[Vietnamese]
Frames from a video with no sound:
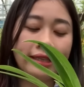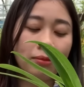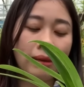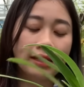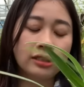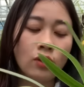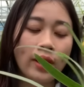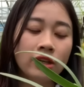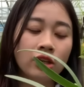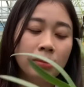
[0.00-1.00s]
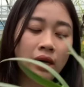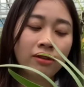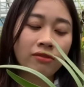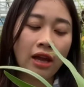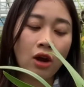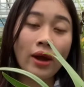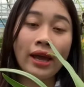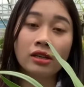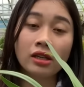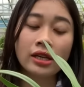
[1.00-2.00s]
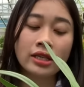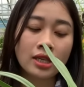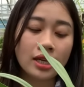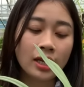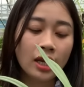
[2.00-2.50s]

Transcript: dòng hài thì hoa nở bền và hoa rất là xinh.